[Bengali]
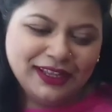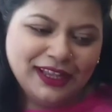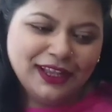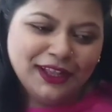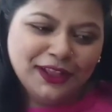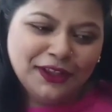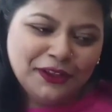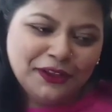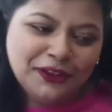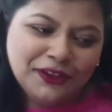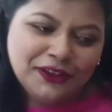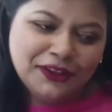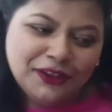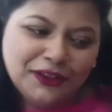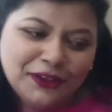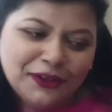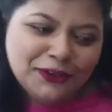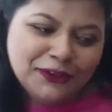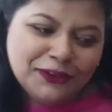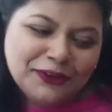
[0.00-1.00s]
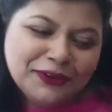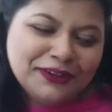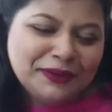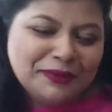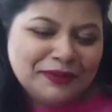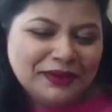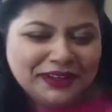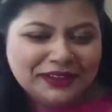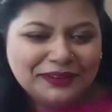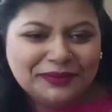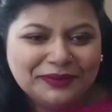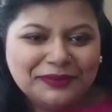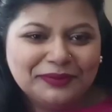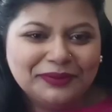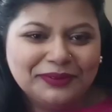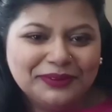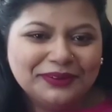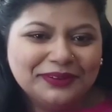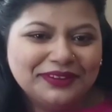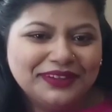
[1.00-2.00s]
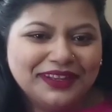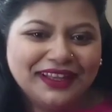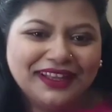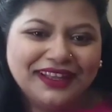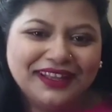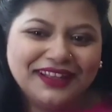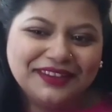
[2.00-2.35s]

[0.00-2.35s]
না তখন আমার হাজব্যান্ড বললো না